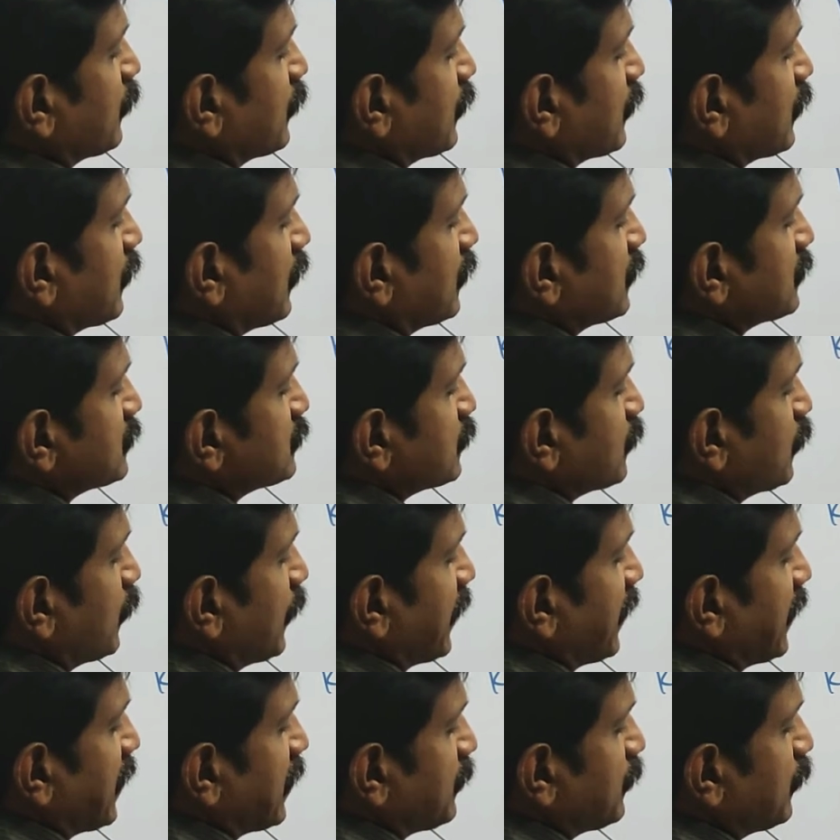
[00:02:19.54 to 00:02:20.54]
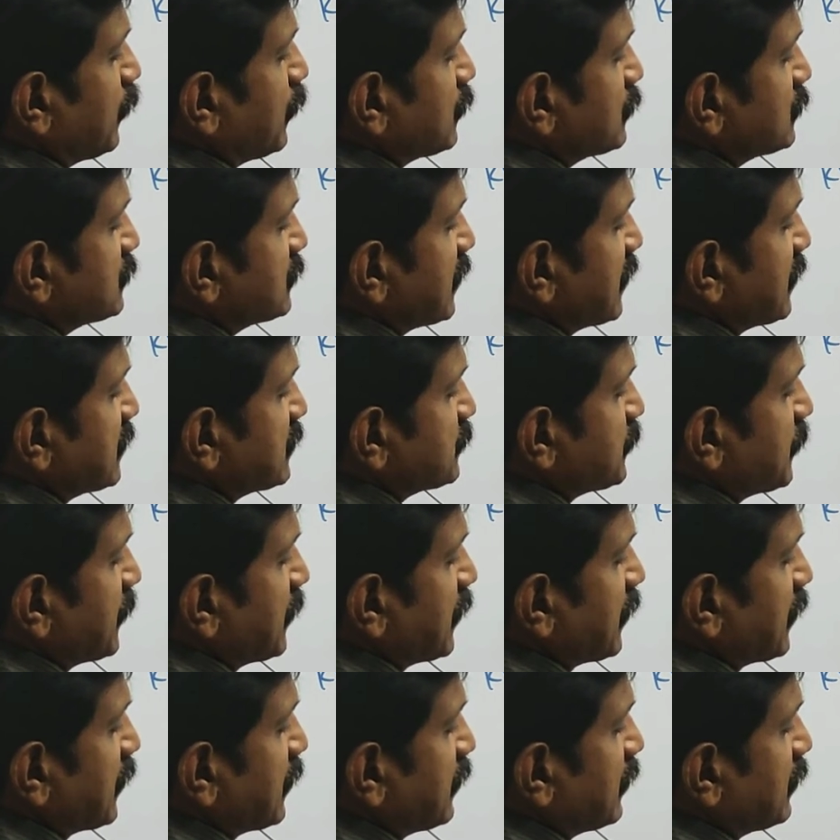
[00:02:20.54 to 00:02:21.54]
ரூட் இருக்கனால ஸ்கொயரிங் போத் சைட்ஸ்
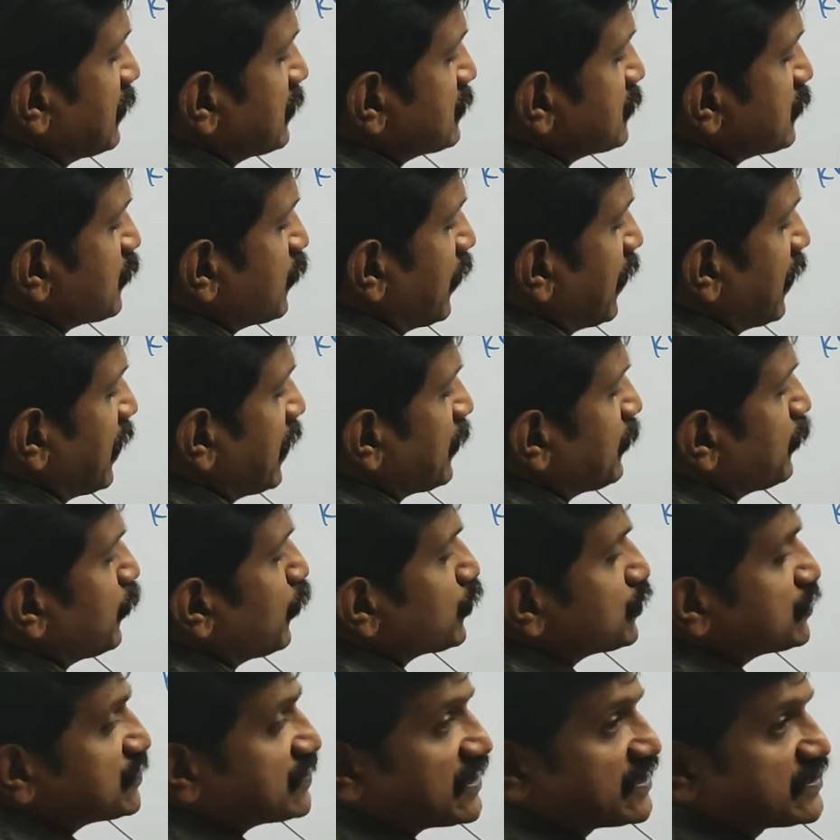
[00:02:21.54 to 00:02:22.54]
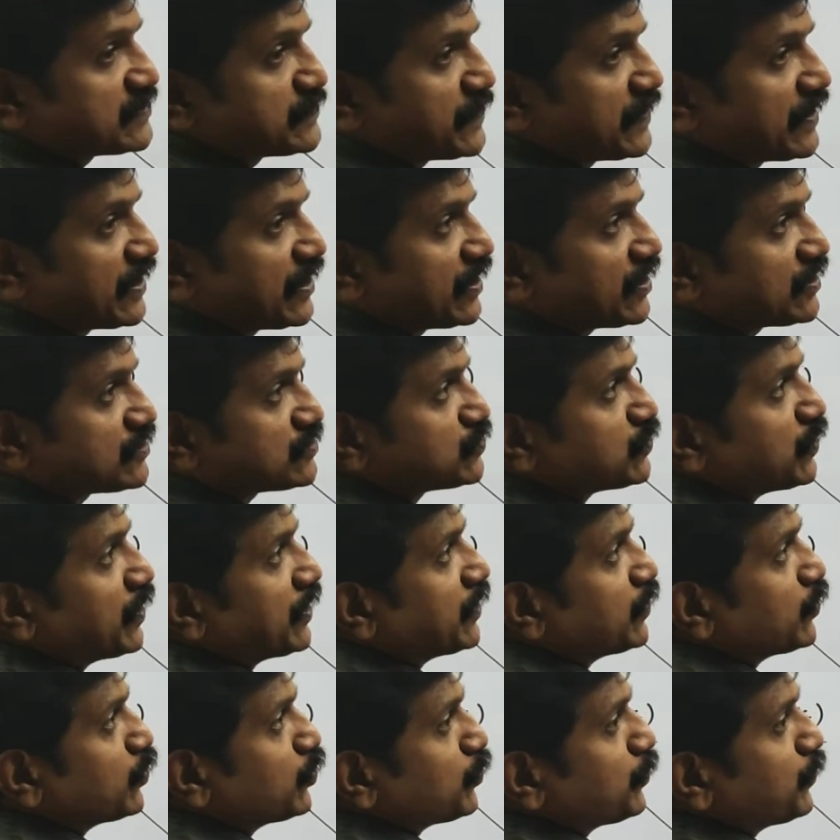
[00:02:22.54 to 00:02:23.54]
பண்ணுங்கள் ஸ்கொயரிங் போத் சைட்ஸ் பண்ணிங்கன்னா
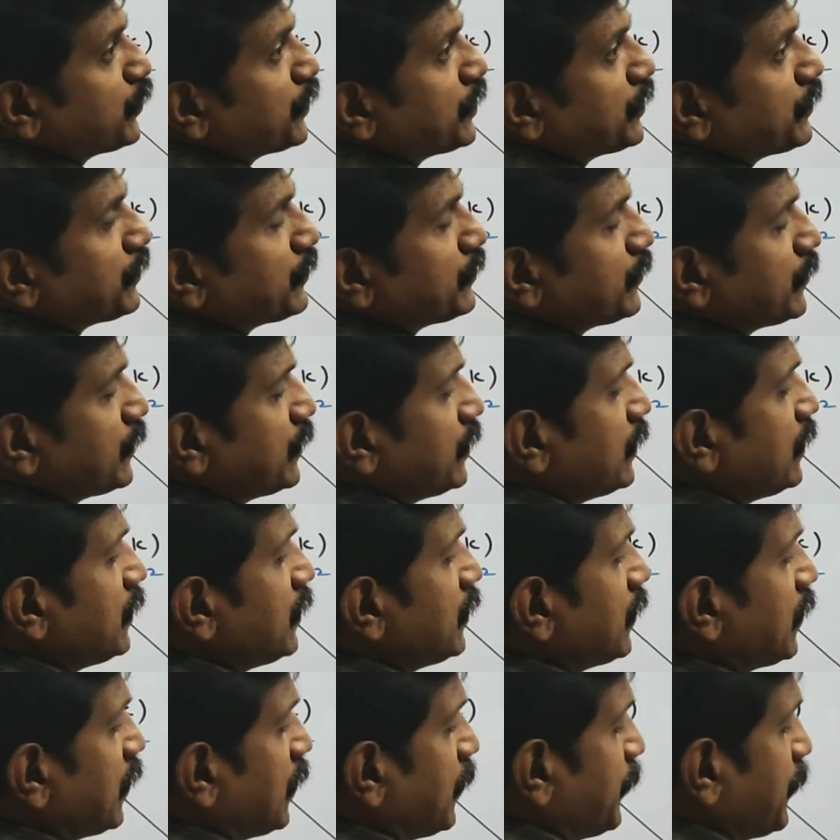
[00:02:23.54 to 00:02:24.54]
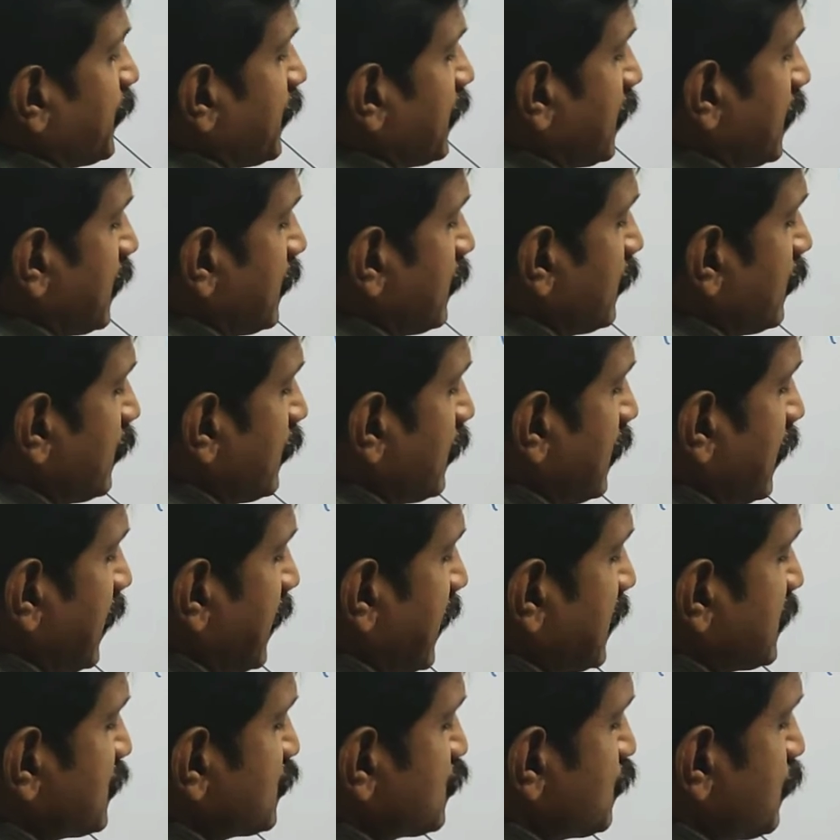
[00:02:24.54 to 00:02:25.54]
ஸ்கொயர் ரூட் போயிடும் அப்போ என்ன வரும்னா
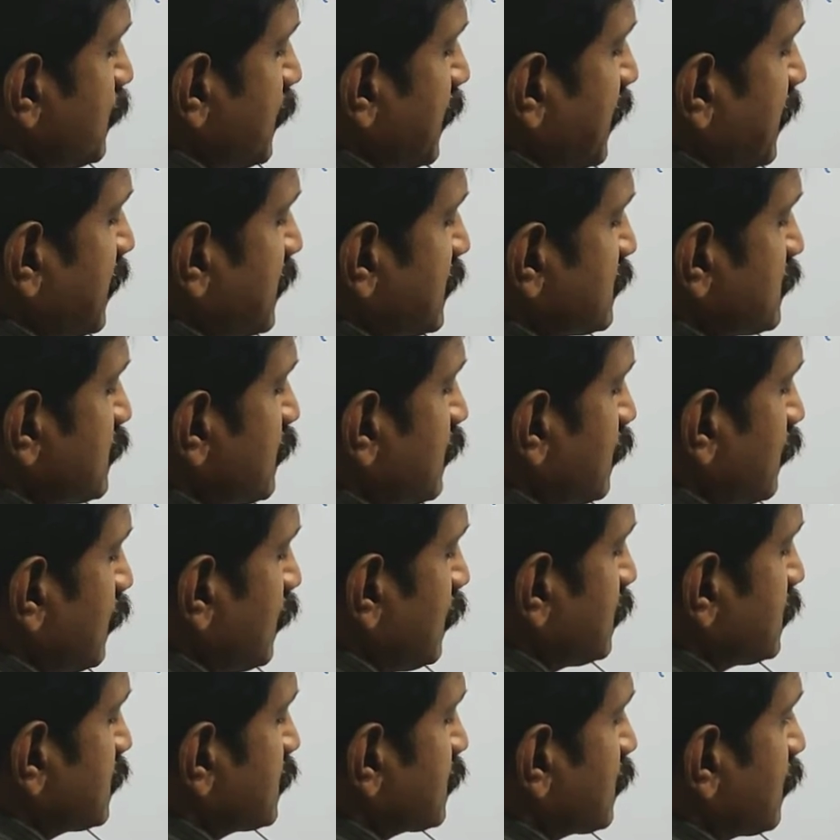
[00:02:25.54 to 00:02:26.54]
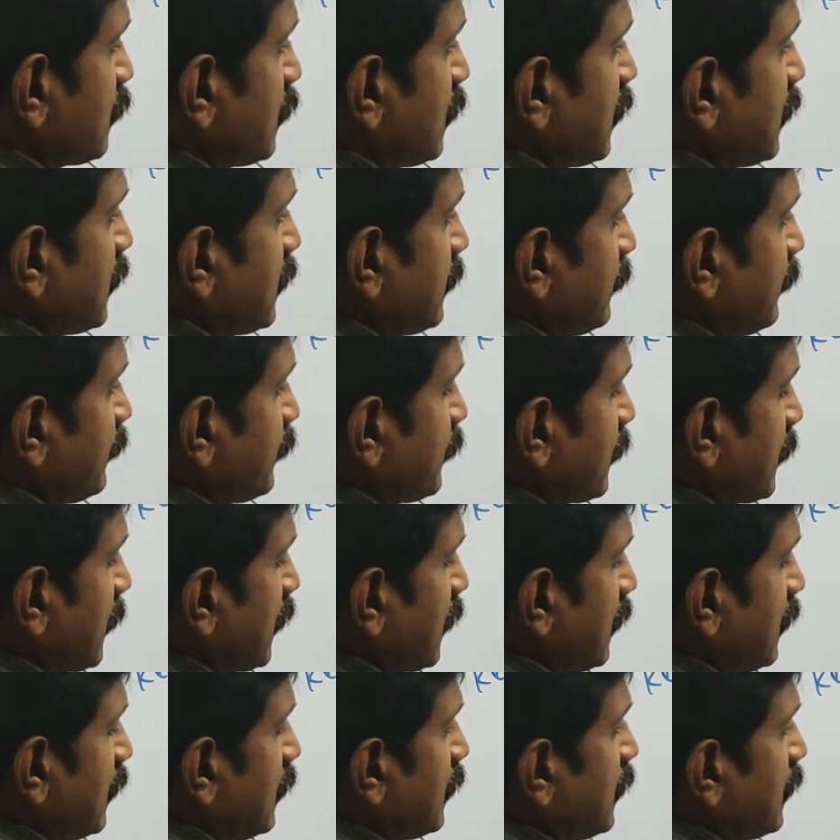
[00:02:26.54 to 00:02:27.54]
ஹெச் மைனஸ் ஒன் ஹோல் ஸ்கொயர்
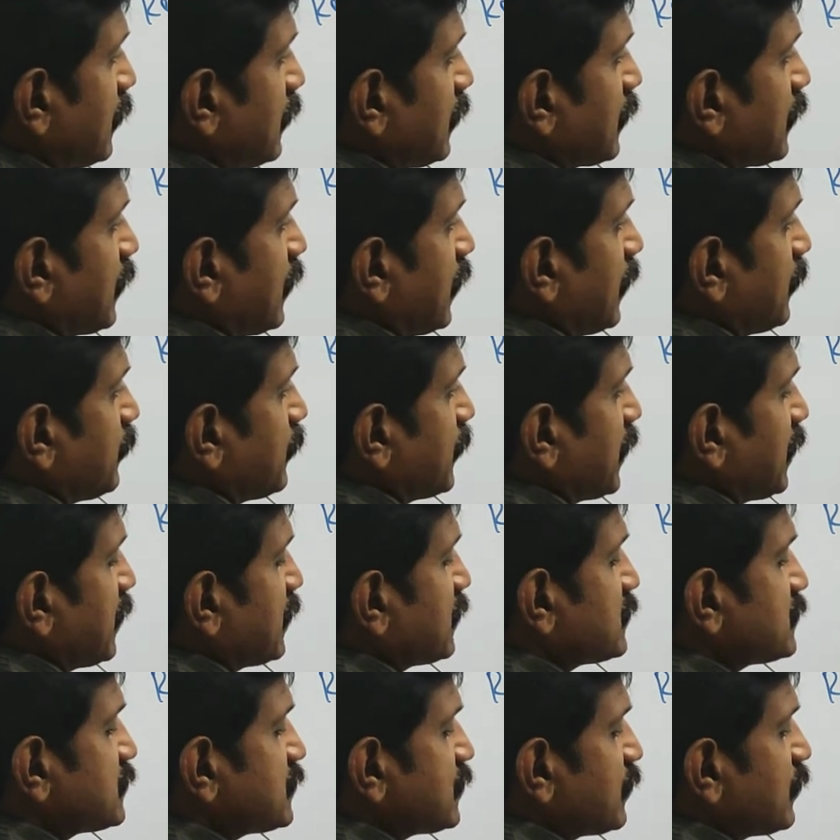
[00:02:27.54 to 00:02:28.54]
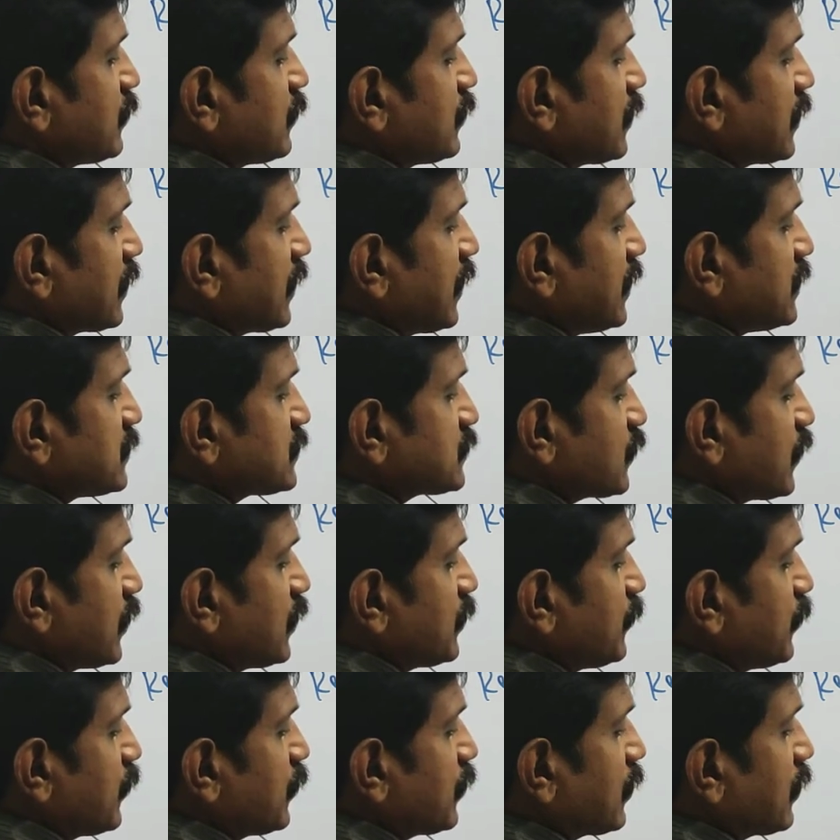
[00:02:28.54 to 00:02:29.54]
கே மைனஸ் ஜீரோனா கே
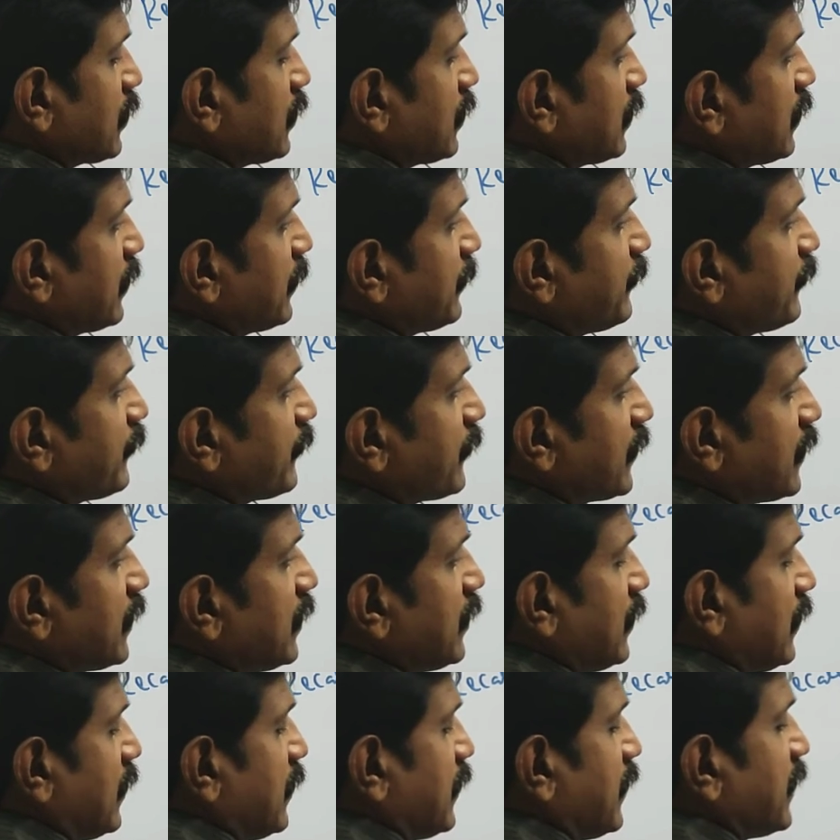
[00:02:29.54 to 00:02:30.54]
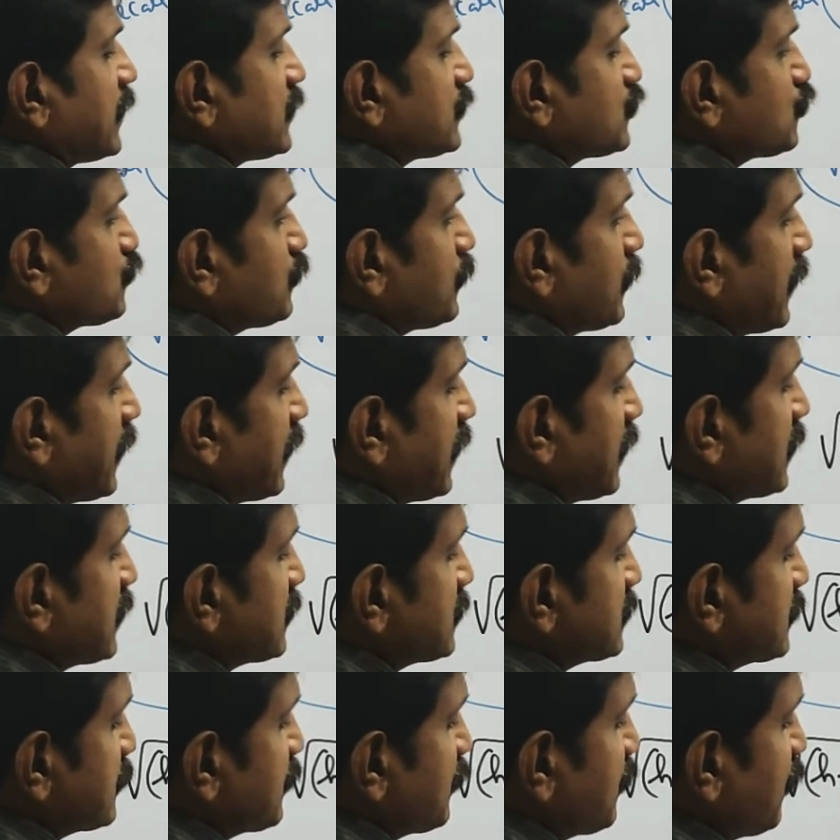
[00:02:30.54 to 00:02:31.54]
ஸ்கொயர்னு போட்டுக்கலாம்ல ஹெச்
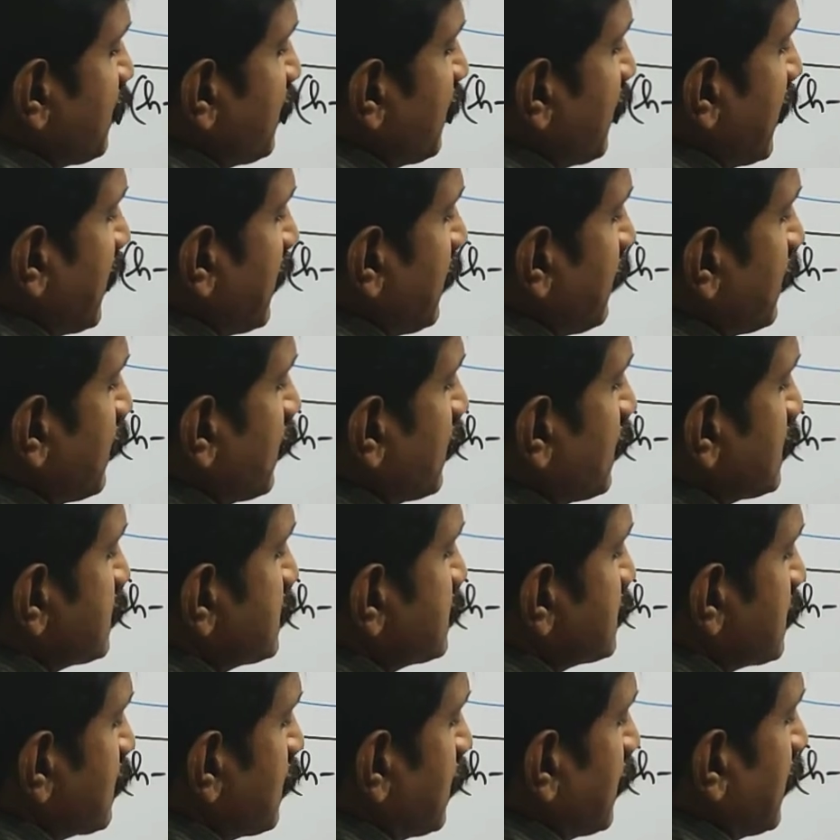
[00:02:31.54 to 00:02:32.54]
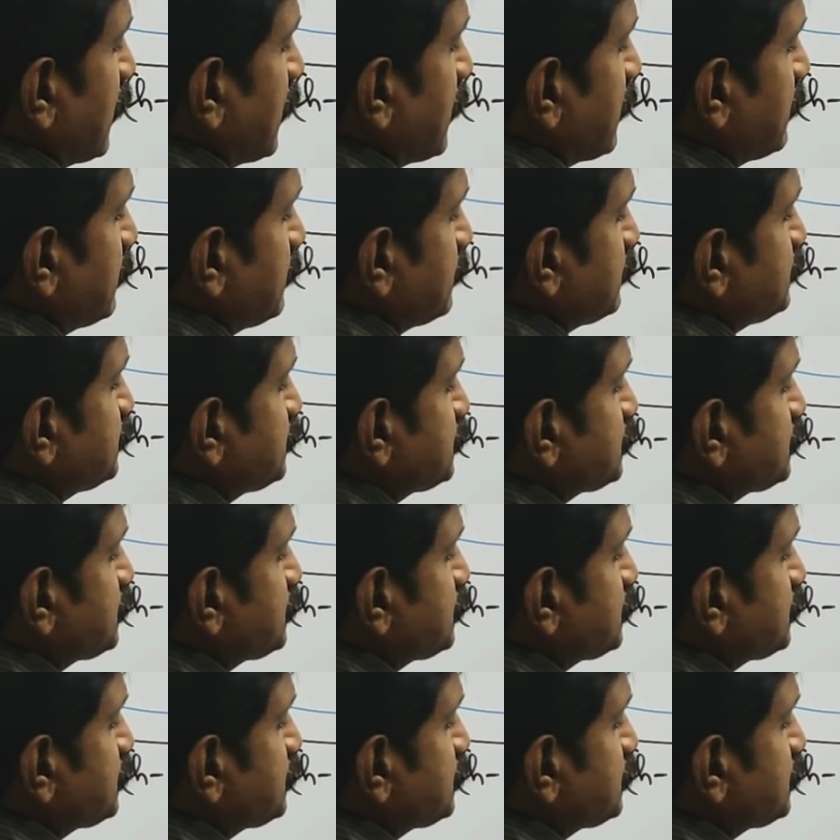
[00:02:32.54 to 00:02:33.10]
மைனஸ் ஃபைவ் ஹோல் ஸ்கொயர்